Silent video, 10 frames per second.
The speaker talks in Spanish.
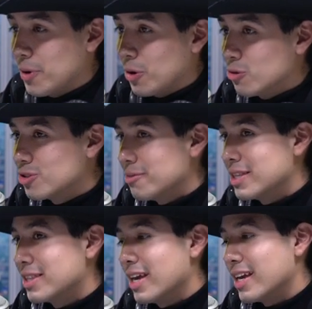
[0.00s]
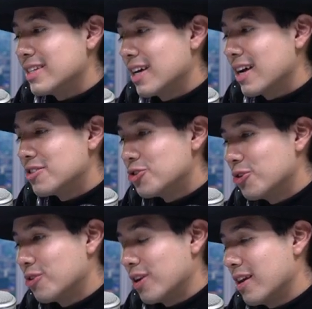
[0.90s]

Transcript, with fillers: pero justamente esa canción